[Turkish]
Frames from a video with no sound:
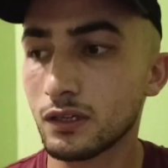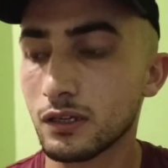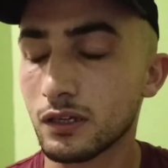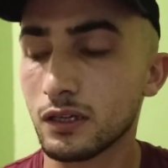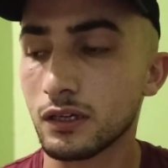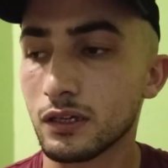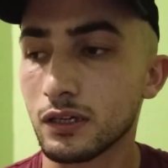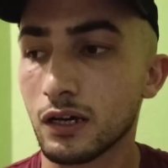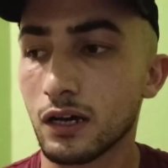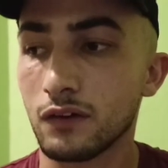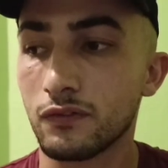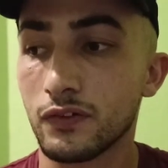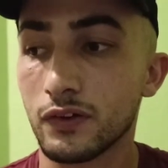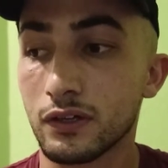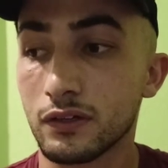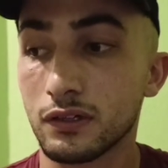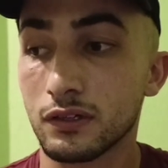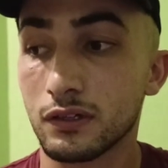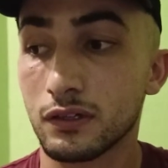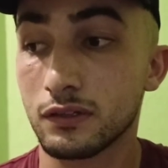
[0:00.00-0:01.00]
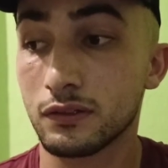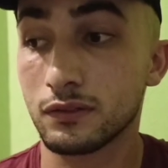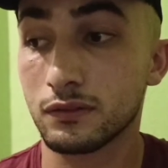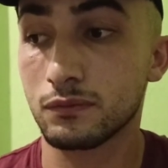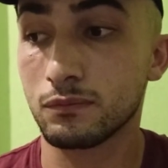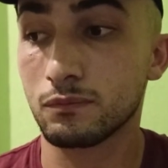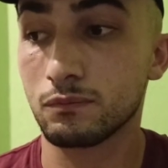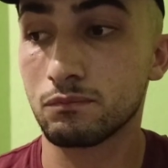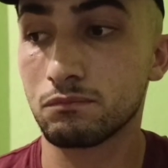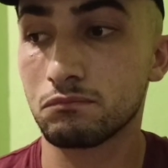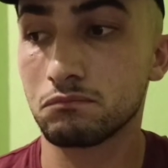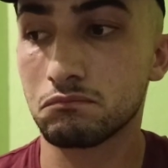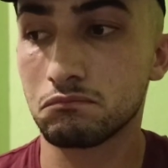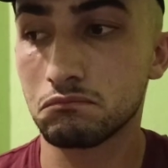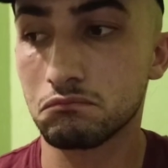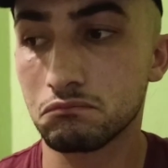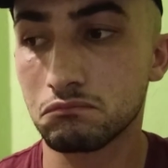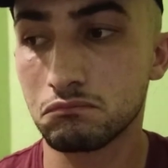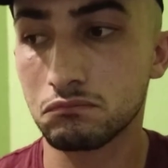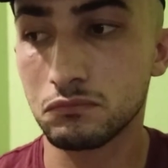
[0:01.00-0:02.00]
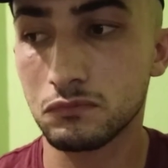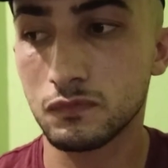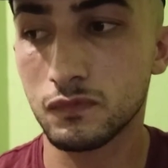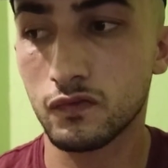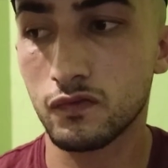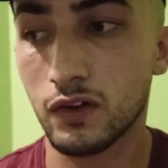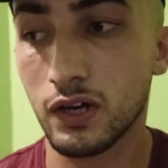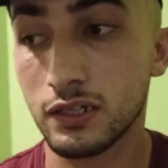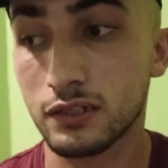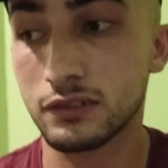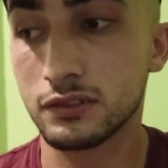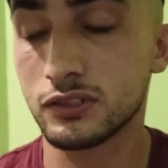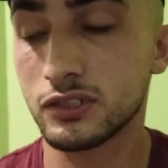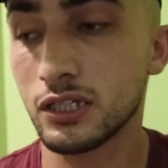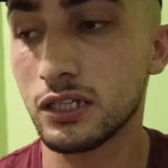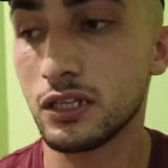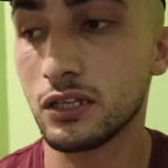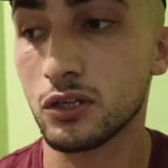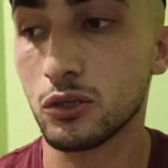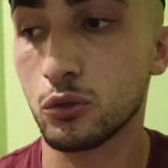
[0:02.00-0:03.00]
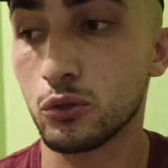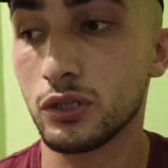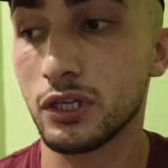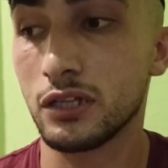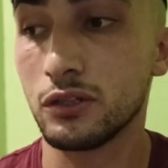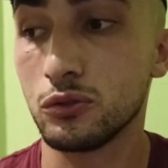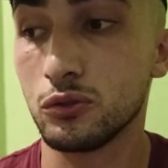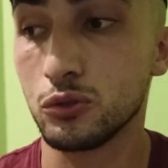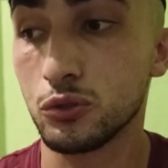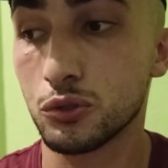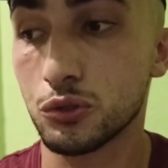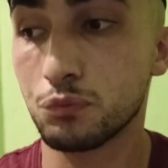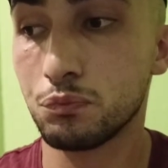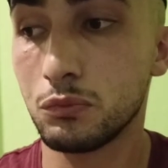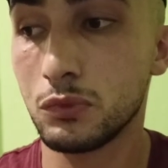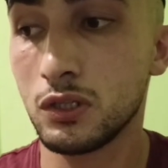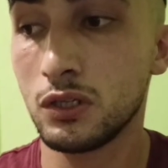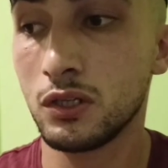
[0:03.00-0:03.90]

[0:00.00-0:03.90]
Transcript: e, kafa farklı şeylere yönlendiriyorum.